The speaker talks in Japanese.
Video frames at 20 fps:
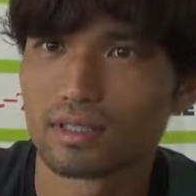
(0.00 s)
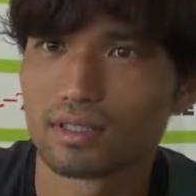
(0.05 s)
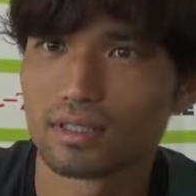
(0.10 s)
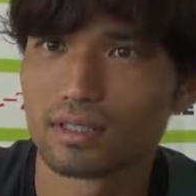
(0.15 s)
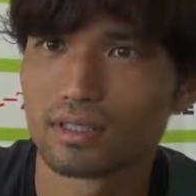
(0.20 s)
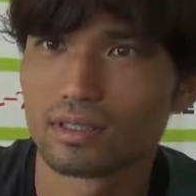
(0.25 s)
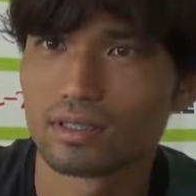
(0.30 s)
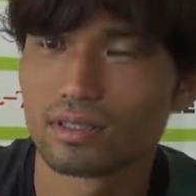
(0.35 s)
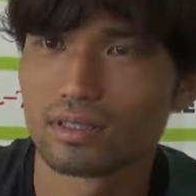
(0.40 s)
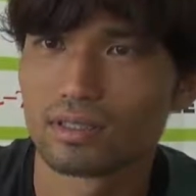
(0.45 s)

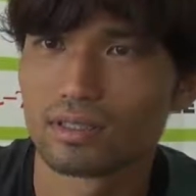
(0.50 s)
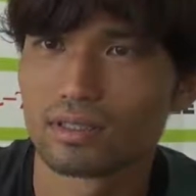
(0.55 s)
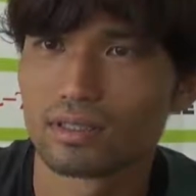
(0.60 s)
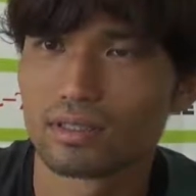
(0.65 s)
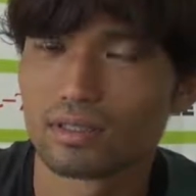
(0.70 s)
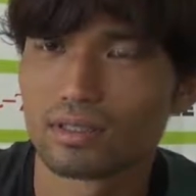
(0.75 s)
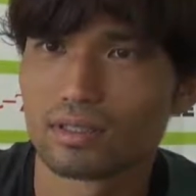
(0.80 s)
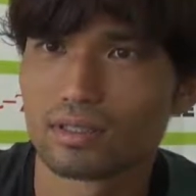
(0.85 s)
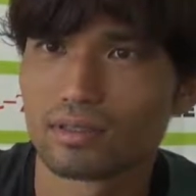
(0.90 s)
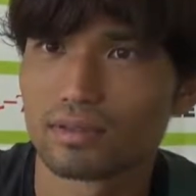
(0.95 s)
途中交
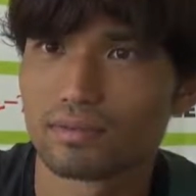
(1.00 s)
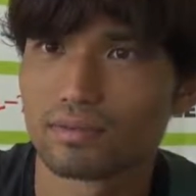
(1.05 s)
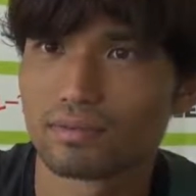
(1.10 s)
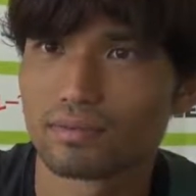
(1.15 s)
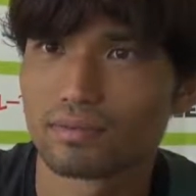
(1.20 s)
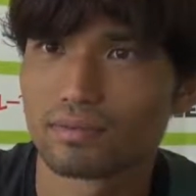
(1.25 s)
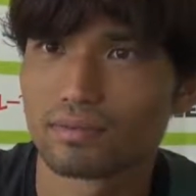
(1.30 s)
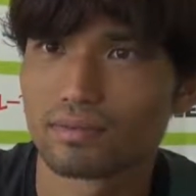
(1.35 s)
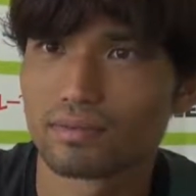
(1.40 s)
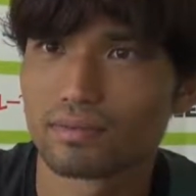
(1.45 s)
代はやっぱ
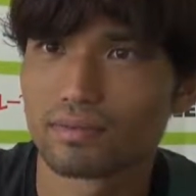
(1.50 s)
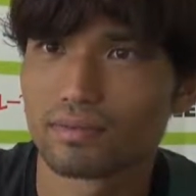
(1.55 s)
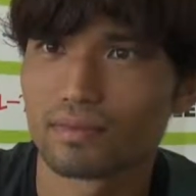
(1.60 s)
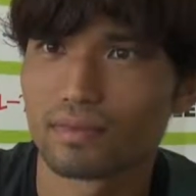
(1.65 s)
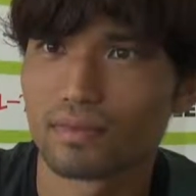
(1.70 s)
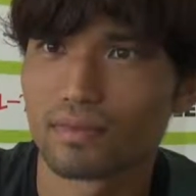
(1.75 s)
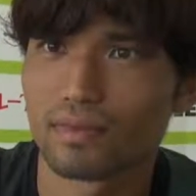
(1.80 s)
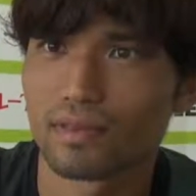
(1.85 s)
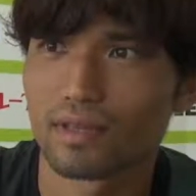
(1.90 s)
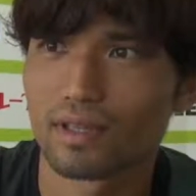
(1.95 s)
り悔しさ
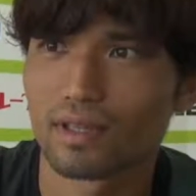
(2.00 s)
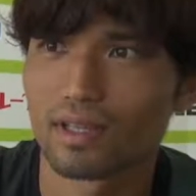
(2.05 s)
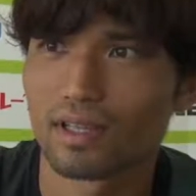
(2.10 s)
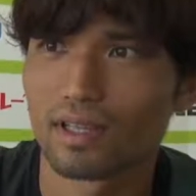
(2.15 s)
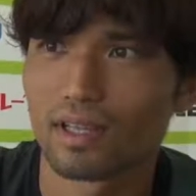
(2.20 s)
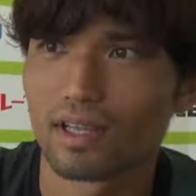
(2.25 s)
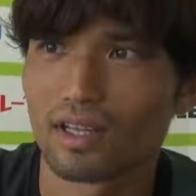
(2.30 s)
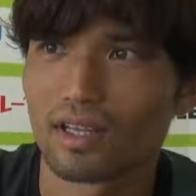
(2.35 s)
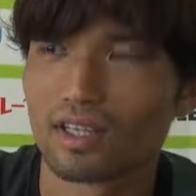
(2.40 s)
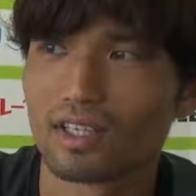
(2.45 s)
はありまし
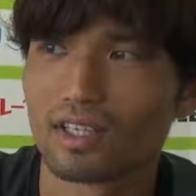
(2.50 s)
た